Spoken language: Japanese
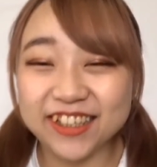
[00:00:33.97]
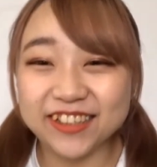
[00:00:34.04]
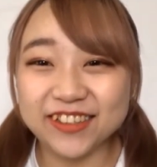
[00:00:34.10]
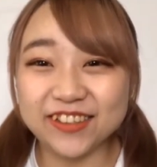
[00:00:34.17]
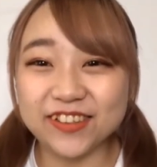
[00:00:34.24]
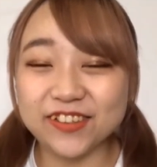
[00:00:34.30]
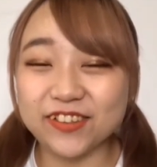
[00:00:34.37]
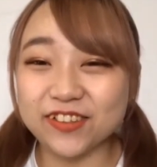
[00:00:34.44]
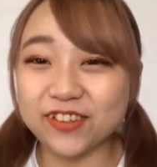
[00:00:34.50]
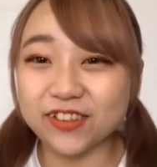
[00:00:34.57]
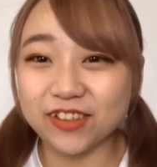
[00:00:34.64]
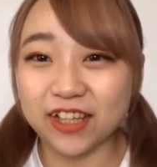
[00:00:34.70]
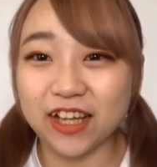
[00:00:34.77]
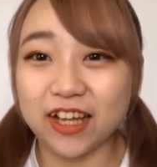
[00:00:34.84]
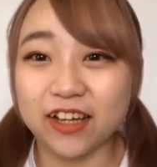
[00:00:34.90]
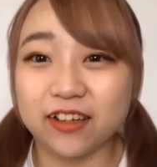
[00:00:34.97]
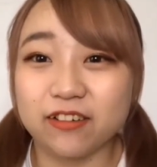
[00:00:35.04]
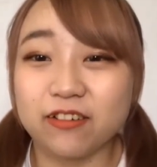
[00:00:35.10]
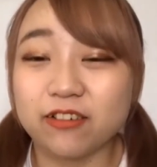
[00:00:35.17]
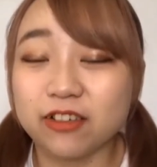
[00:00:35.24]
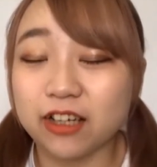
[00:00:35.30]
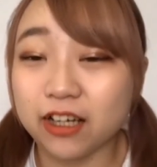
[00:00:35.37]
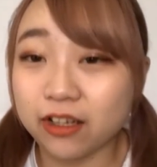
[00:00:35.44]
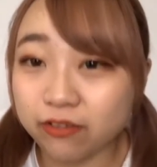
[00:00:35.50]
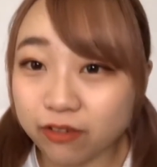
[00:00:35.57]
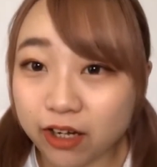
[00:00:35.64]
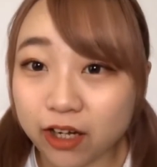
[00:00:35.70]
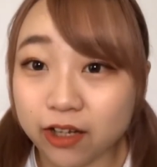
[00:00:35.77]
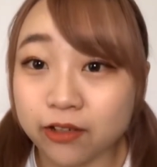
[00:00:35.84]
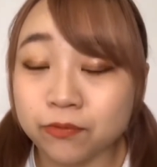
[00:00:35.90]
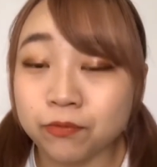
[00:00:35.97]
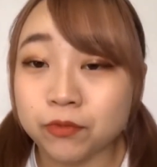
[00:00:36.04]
ということで今回は